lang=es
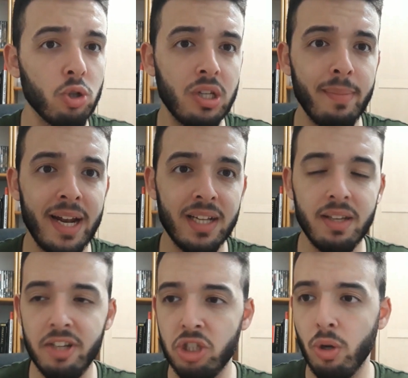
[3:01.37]
dos
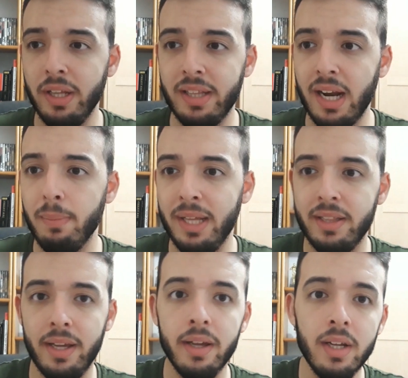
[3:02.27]
semanas he visto
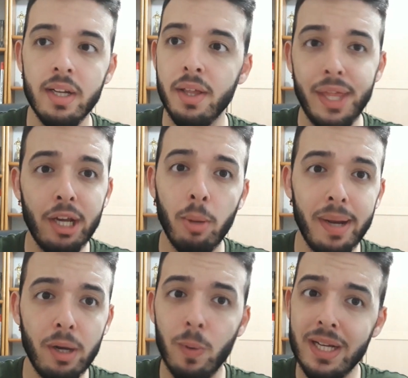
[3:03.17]
literalmente cinco
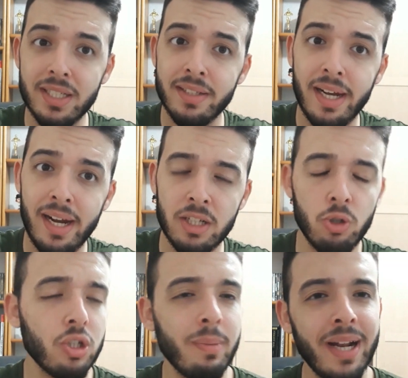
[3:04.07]
películas entre las
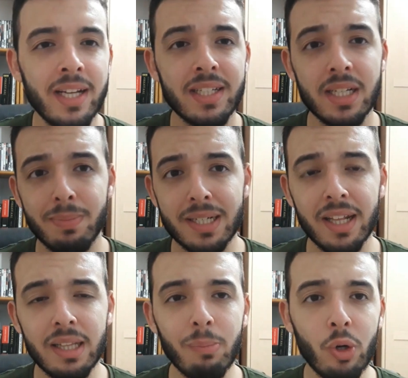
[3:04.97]
dos semanas, que es
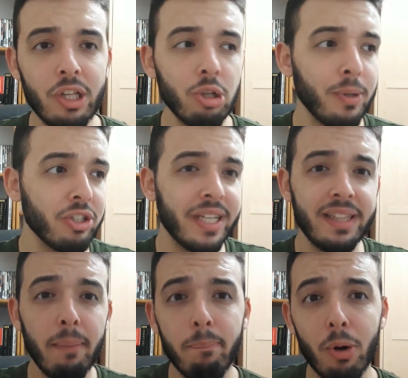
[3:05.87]
bastante poquito, pero es que
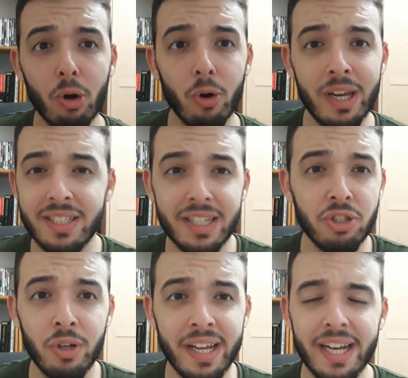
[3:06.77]
tampoco les he
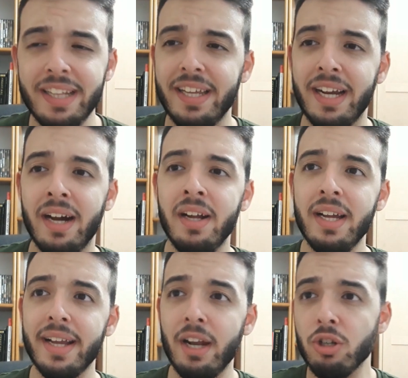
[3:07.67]
hecho ni crítica,
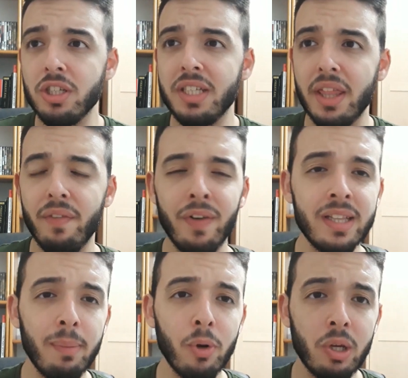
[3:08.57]
que no sé si hace
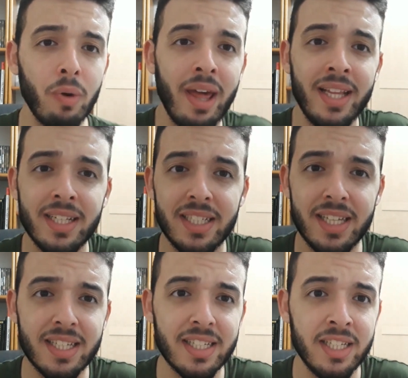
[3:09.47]
falta porque una de ellas
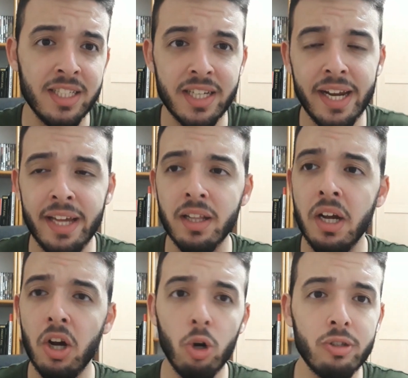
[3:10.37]
es Assassin's Creed,
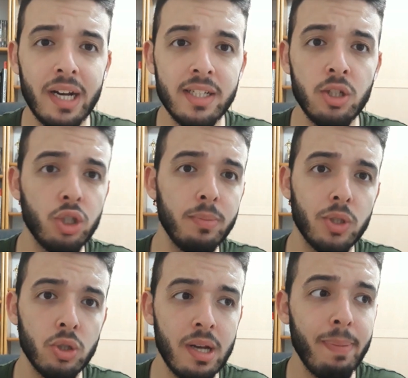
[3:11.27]
otra es Los
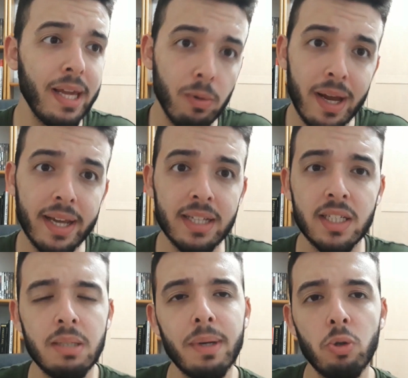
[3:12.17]
Simpsons la película, que a
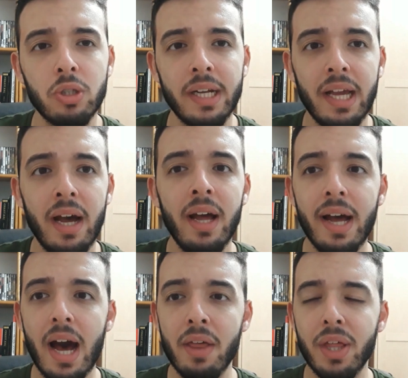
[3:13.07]
esa sí me gustaría
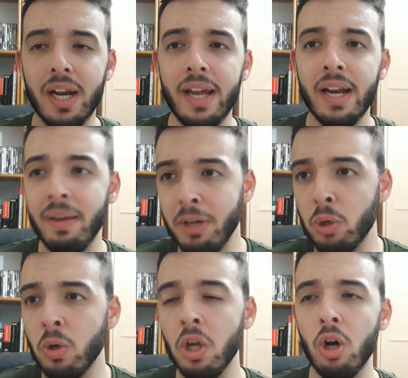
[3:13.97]
hacerle
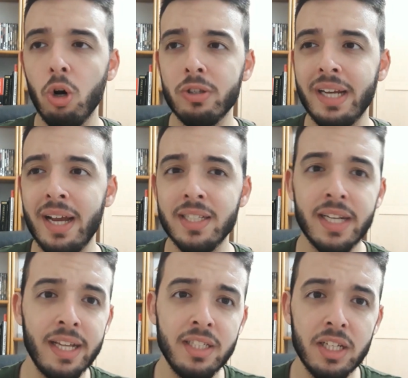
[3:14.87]
review, otra es
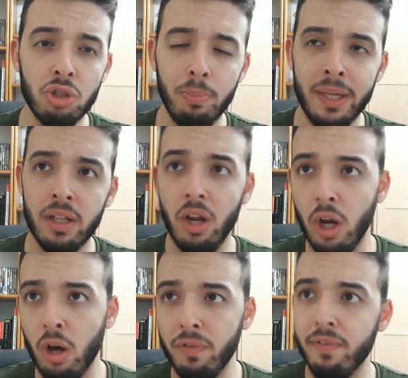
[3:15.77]
Crazy Stupid
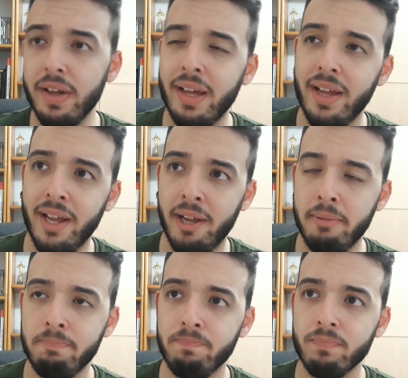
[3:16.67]
Love,
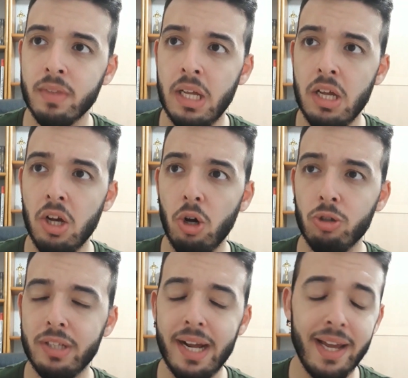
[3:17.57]
eh...
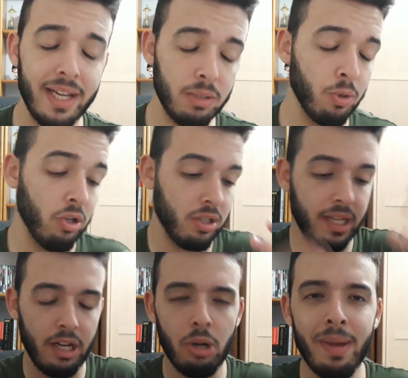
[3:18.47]
Otra es, bueno, es
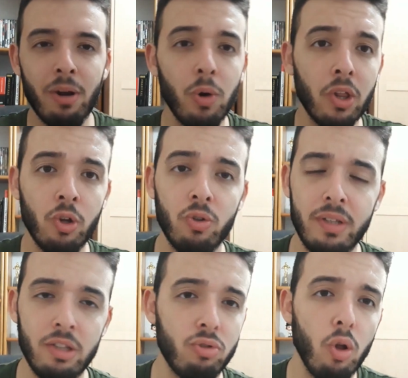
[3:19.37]
que no me acuerdo
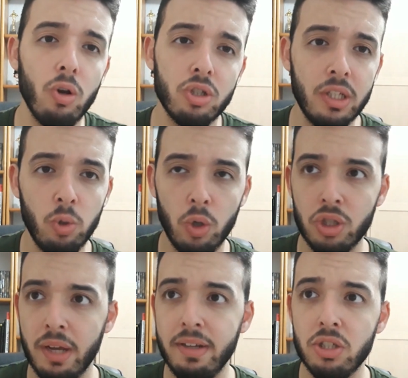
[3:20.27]
de todos los
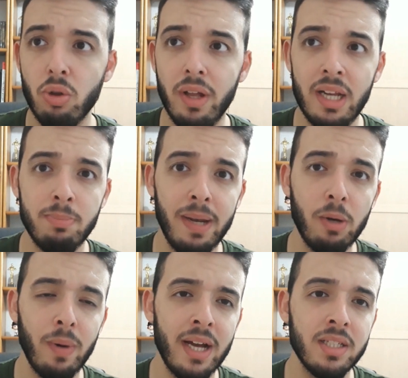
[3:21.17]
títulos que he visto, de las
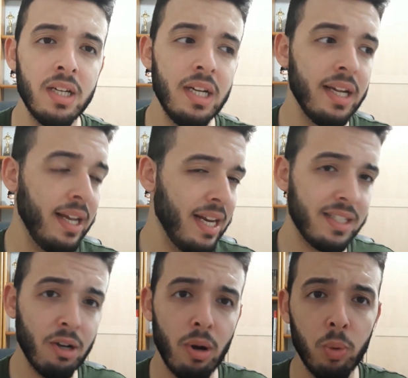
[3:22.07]
películas eh,
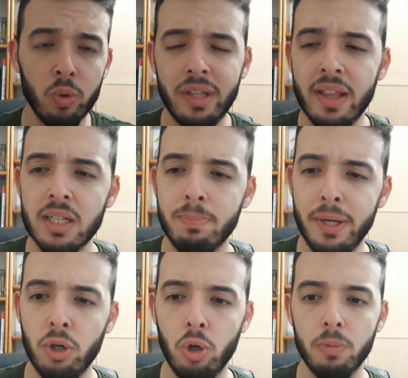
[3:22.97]
las tengo apuntadas,
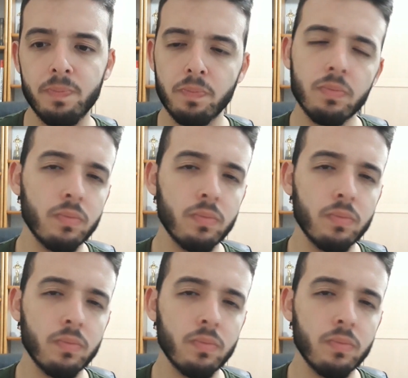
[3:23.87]
pero